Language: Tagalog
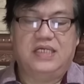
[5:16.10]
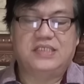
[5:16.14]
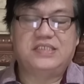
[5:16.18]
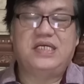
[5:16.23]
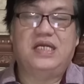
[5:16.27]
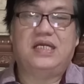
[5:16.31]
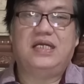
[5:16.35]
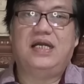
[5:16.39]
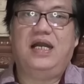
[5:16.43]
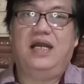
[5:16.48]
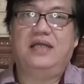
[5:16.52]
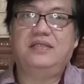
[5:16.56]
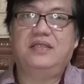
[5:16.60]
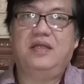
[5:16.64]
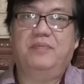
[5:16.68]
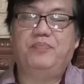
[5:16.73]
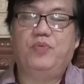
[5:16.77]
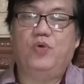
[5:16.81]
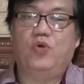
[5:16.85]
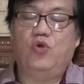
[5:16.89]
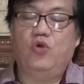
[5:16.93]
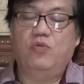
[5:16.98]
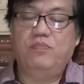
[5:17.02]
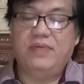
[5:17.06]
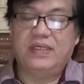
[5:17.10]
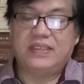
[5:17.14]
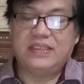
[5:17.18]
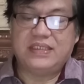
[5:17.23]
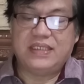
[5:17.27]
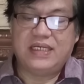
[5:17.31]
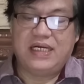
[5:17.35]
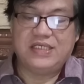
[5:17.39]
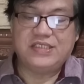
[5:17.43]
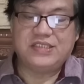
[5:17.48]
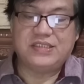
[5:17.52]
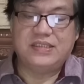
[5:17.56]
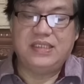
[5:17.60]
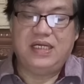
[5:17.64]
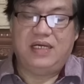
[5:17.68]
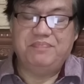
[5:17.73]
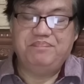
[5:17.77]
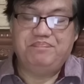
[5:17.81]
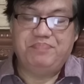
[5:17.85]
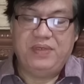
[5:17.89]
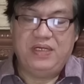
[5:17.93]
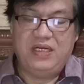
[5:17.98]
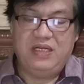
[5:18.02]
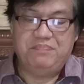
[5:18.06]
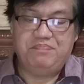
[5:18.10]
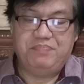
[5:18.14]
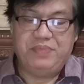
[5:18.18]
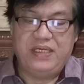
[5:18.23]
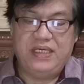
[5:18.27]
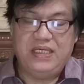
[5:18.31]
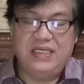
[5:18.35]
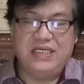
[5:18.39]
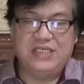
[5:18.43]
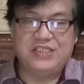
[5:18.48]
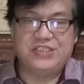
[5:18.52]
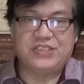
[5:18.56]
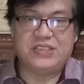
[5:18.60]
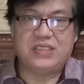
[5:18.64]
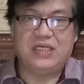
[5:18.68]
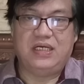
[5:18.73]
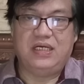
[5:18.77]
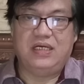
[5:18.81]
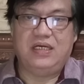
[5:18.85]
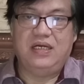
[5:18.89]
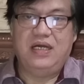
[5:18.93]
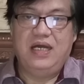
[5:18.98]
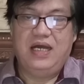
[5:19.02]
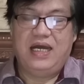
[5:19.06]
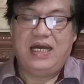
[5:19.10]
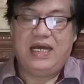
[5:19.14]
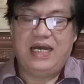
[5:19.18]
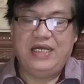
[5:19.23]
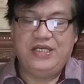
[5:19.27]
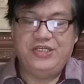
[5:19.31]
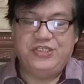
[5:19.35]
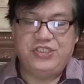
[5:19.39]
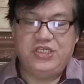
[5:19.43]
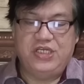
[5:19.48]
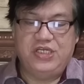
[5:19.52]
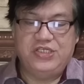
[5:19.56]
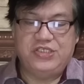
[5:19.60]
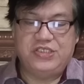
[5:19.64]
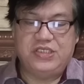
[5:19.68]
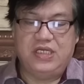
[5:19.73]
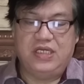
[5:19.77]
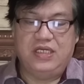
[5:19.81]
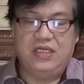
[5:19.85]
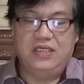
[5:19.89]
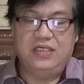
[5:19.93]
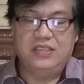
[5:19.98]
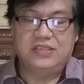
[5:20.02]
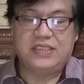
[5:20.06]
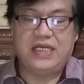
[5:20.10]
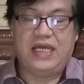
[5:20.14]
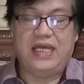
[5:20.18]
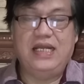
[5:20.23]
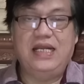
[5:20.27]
Kasi kahit na po umatras na ang Pilipinas sa ICC sa